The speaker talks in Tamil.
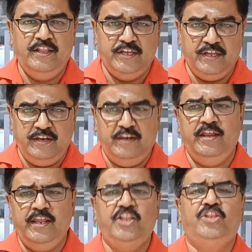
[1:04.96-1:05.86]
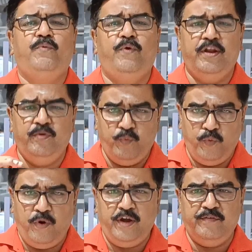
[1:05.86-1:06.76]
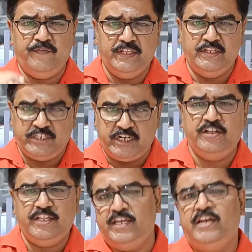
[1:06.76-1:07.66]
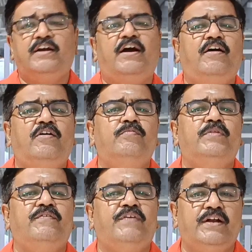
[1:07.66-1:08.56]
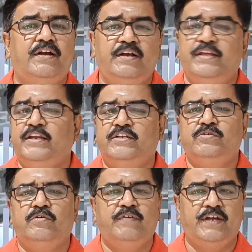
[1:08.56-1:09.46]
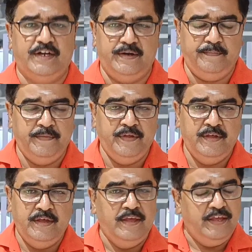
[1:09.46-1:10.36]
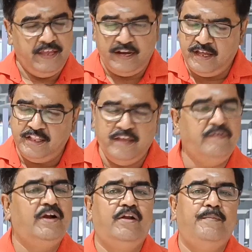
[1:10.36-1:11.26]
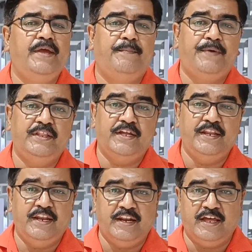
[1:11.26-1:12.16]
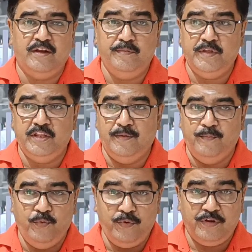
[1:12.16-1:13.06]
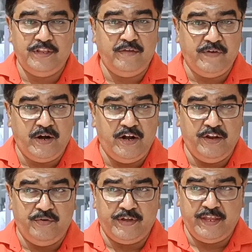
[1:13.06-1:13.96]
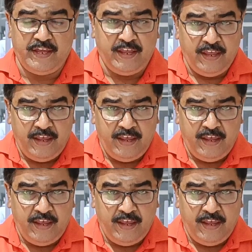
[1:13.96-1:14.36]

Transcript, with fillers: அது நினைத்தவுடன் ஓடி வந்து சடுதியில் காக்கும் தெய்வங்கள் என்று சொல்வார்கள் எல்லா தெய்வங்களுமே அப்படித்தான் என்றாலும் இந்த மூன்று தெய்வங்களினுடைய